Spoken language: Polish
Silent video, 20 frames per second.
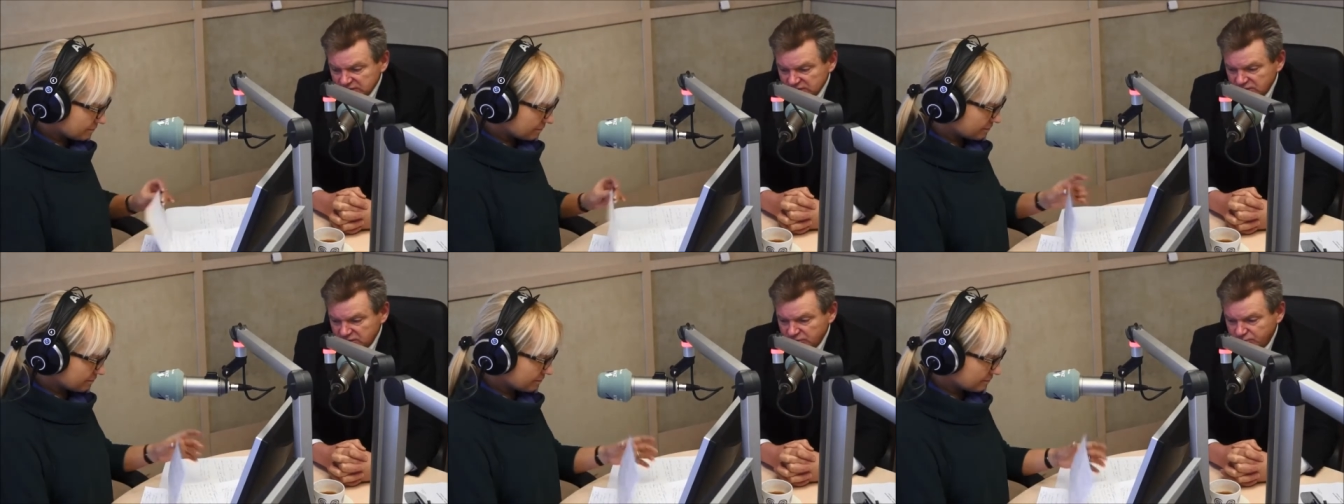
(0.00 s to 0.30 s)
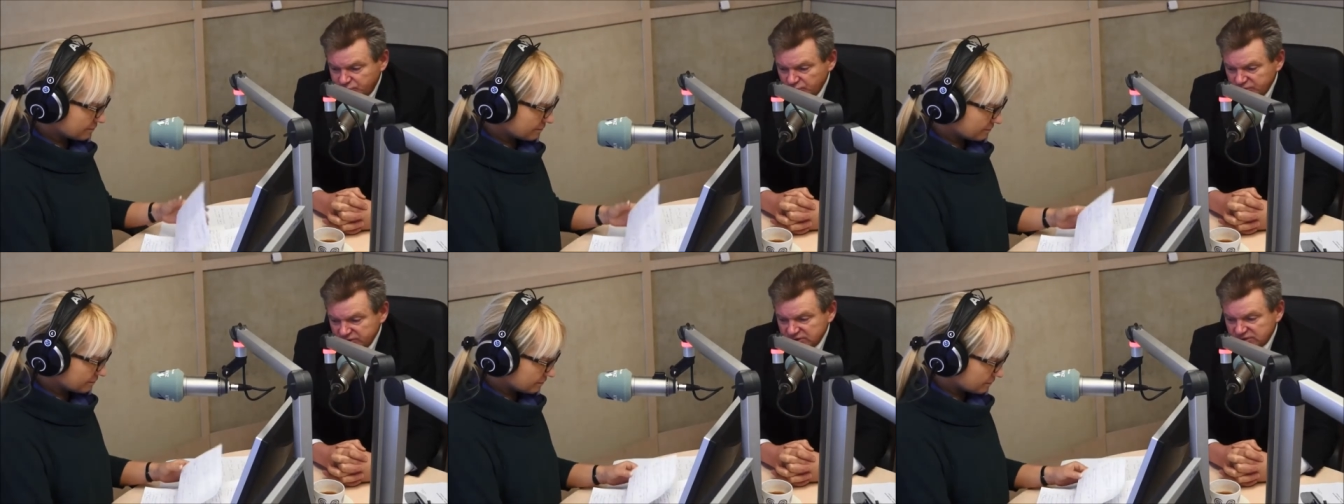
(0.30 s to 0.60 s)
e,
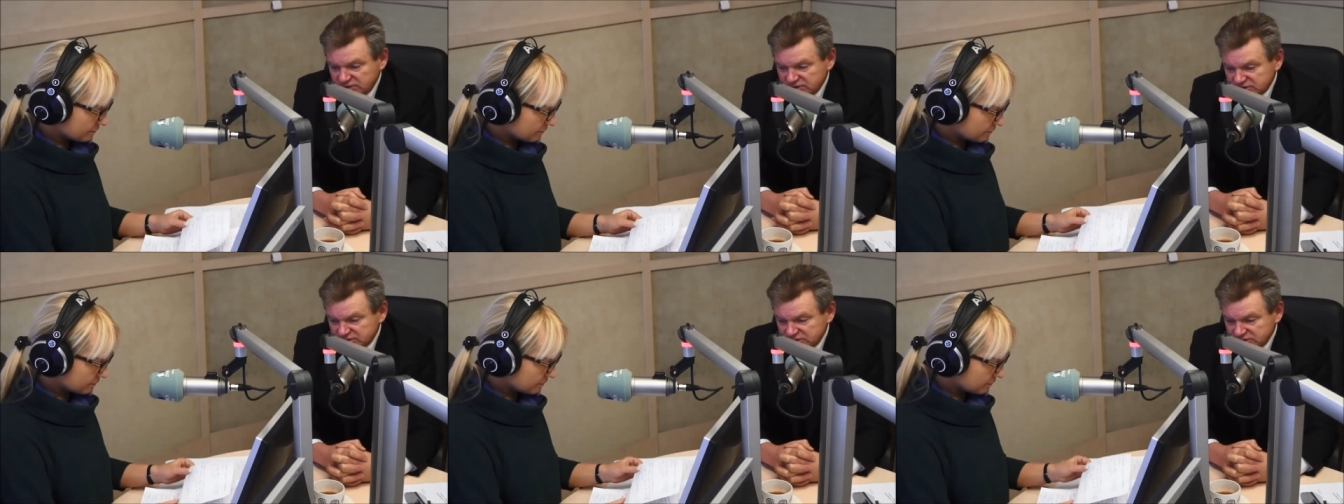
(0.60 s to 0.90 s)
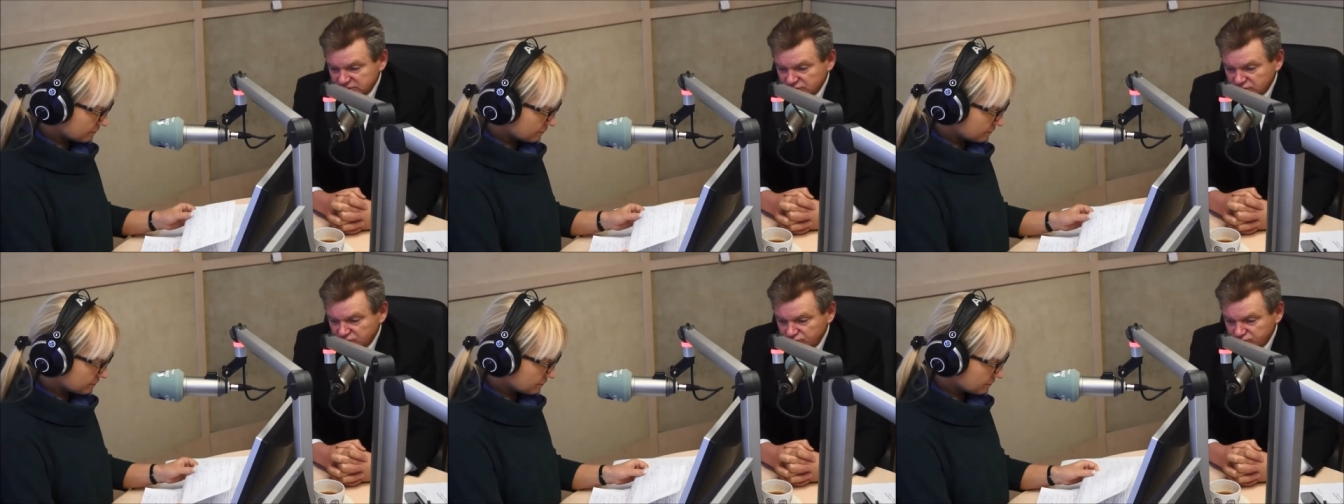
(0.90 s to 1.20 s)
politycy
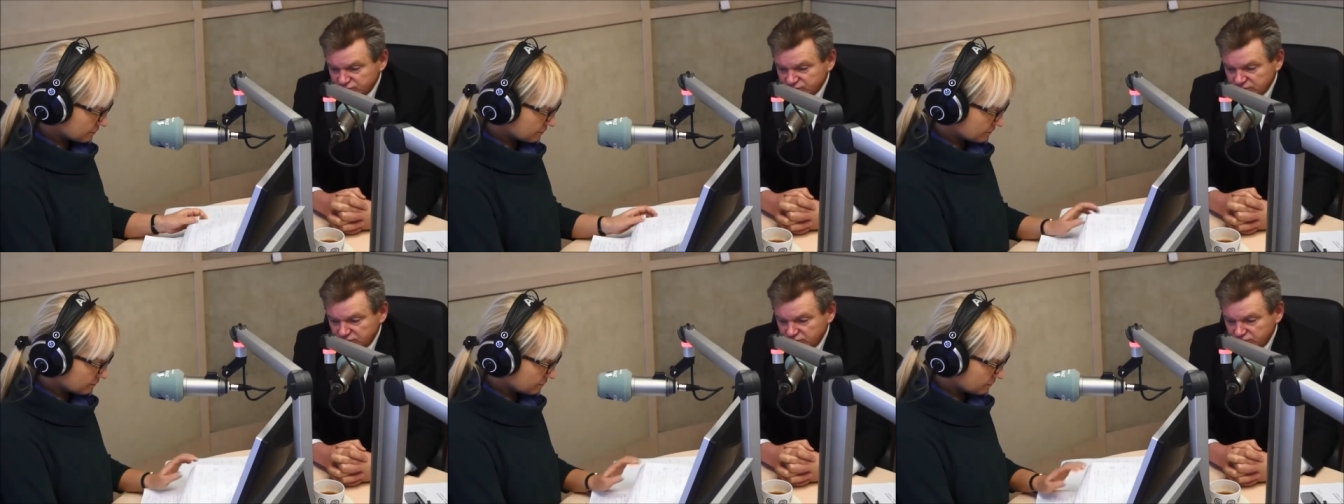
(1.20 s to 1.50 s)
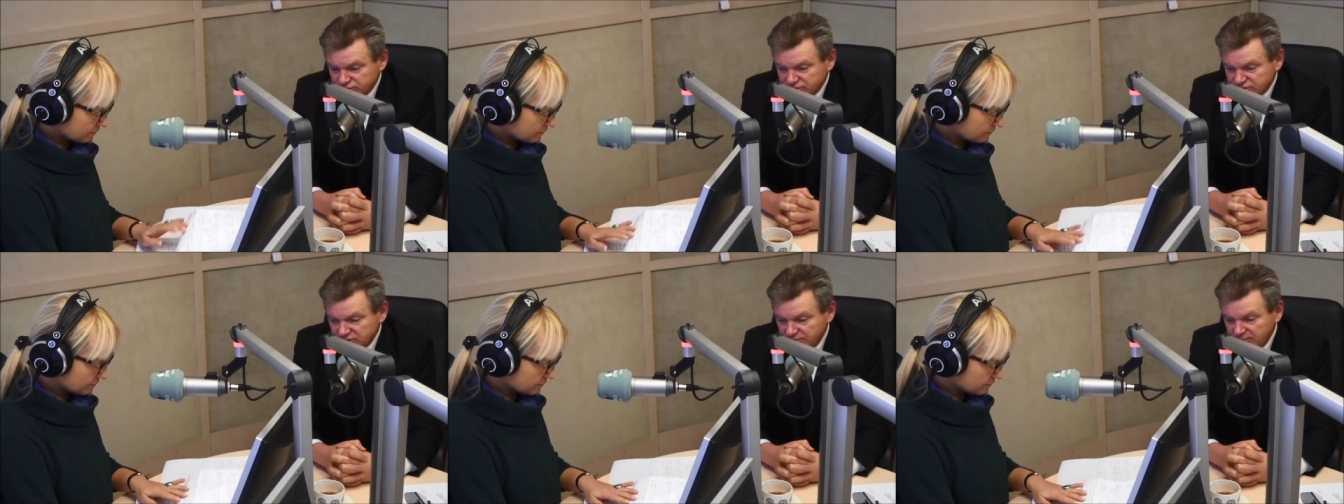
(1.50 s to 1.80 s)
niektórzy,
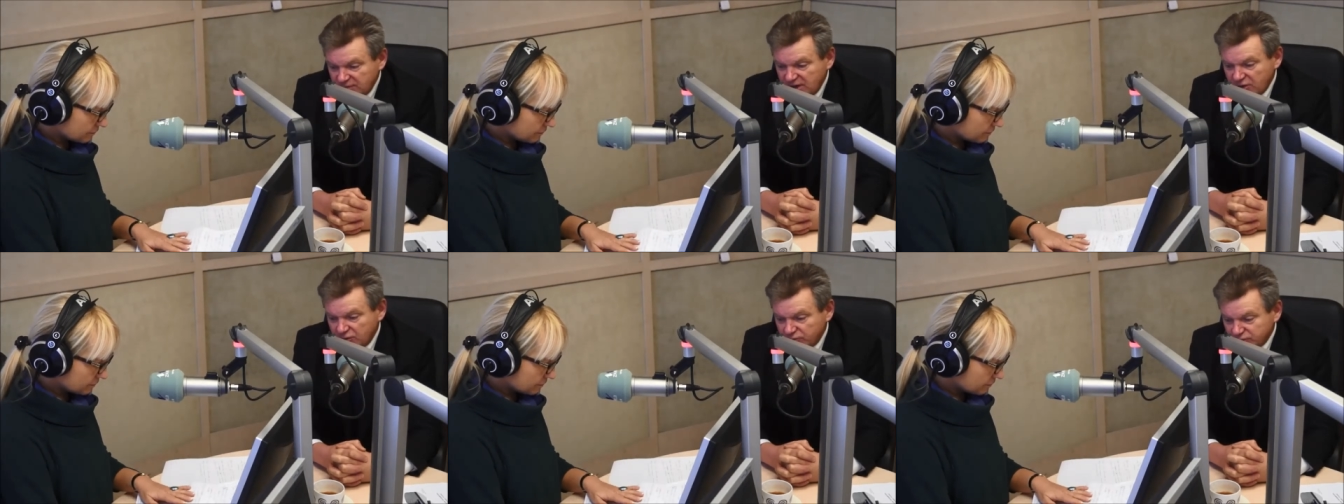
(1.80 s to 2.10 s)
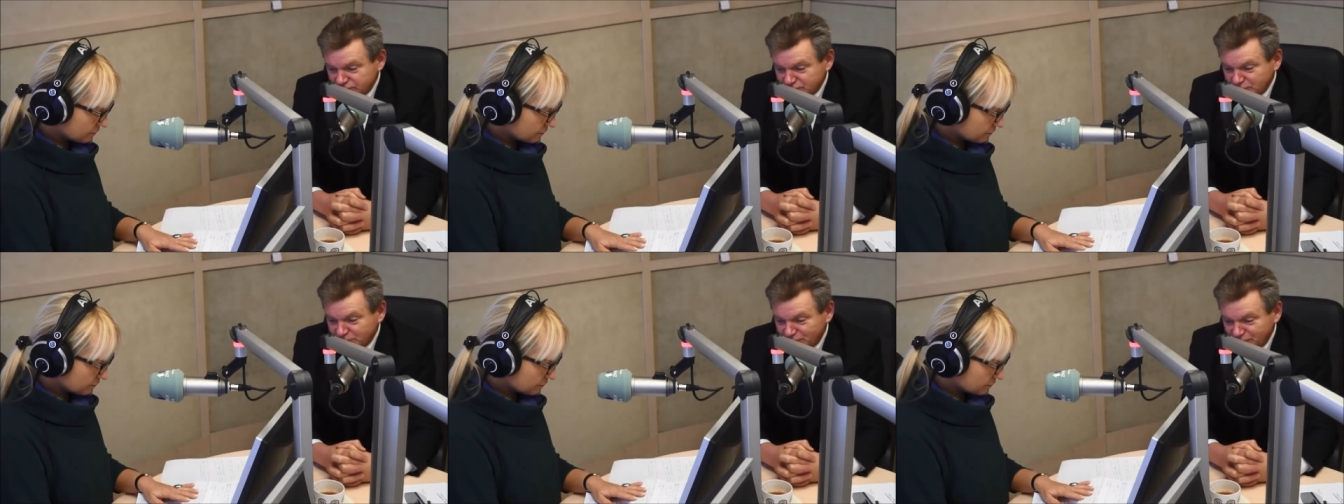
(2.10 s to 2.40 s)
którzy nie mają
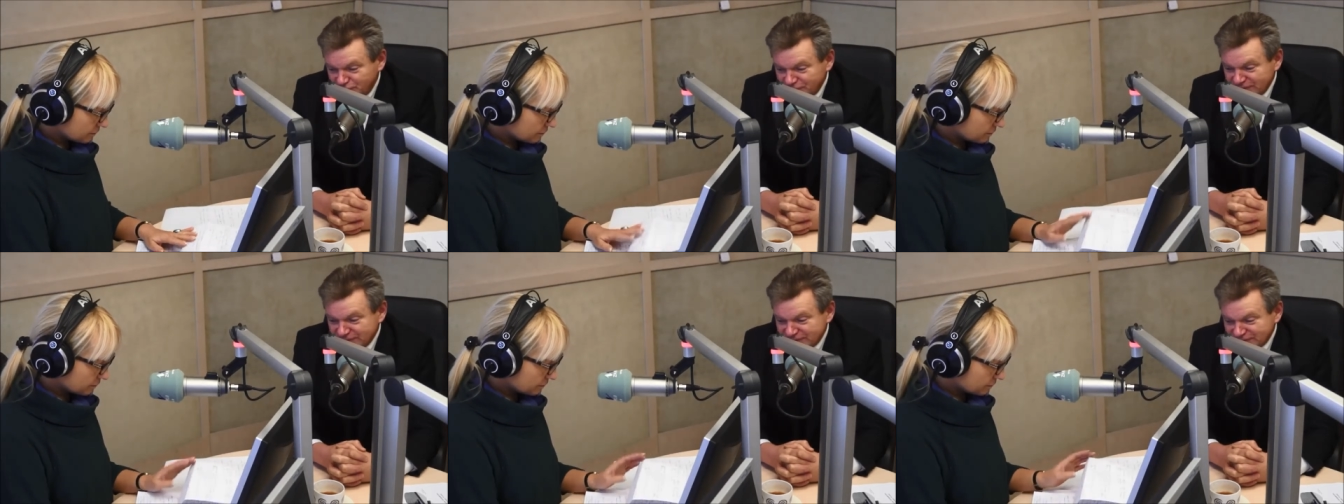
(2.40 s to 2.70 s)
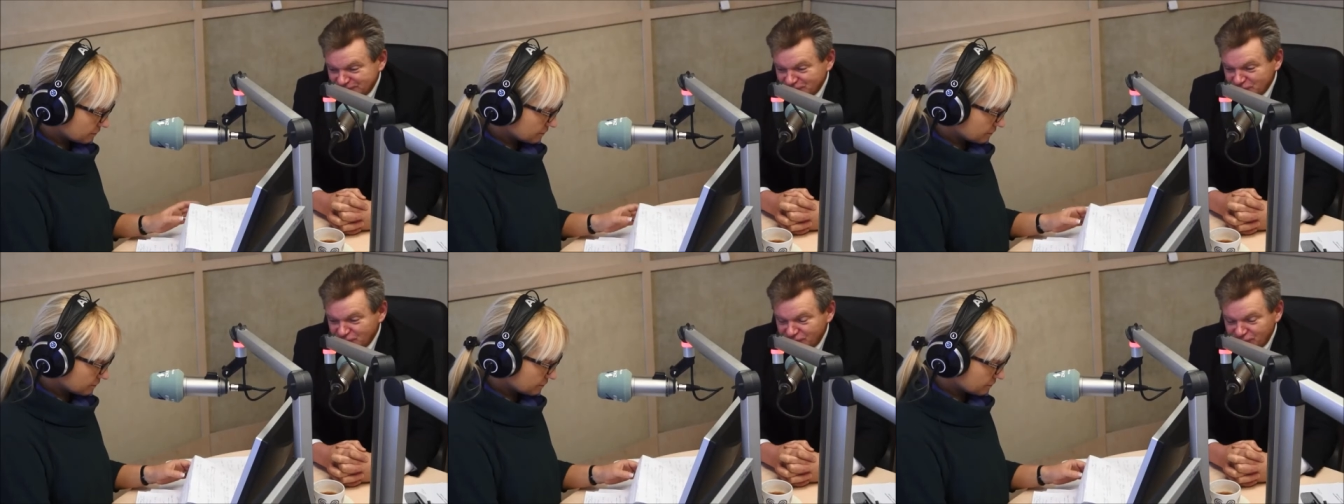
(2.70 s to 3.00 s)
co powiedzieć
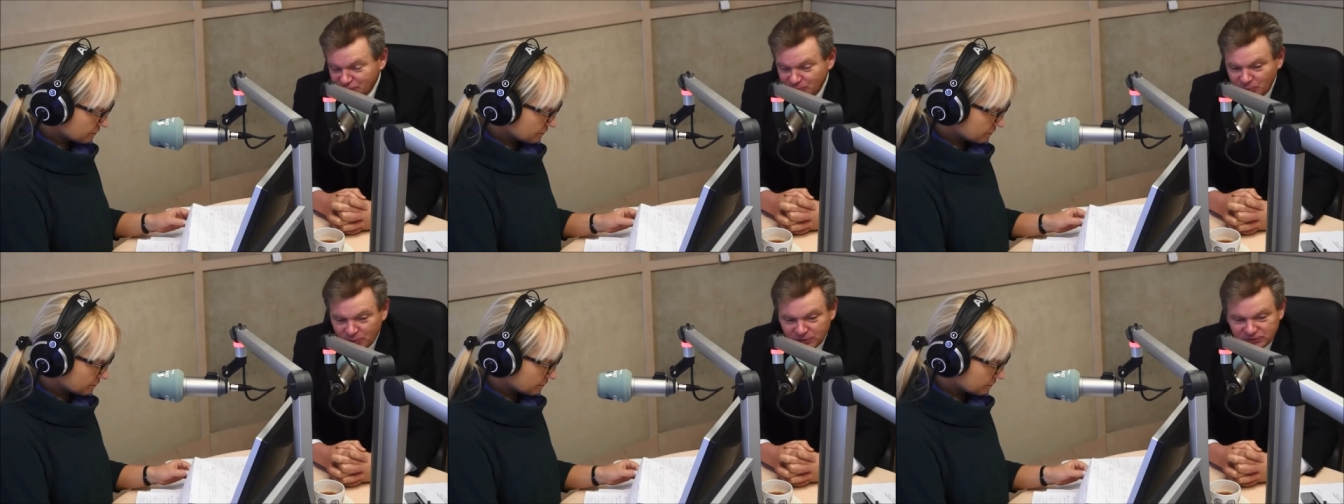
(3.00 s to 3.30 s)
swoim wyborcom,